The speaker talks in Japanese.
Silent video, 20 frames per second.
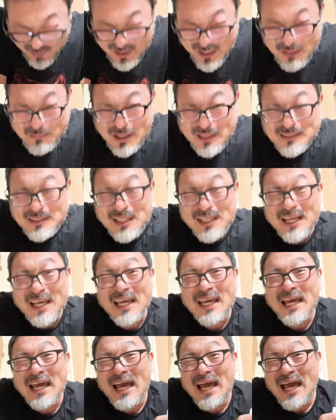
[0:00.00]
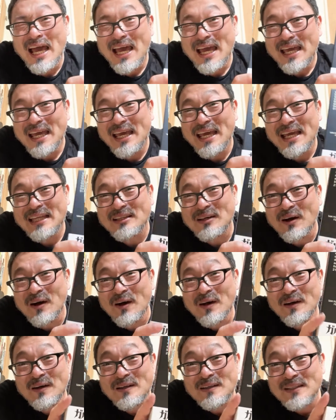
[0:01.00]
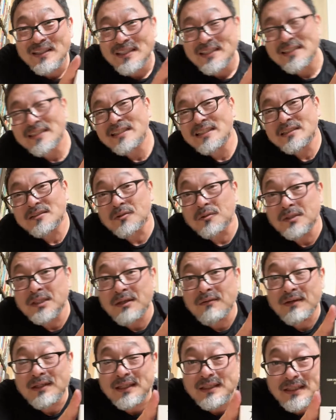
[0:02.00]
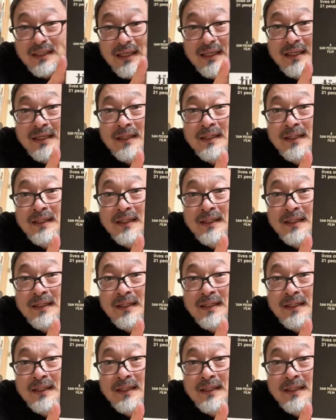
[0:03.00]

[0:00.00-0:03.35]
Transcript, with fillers: の山暑い。えーと、そんなわけで、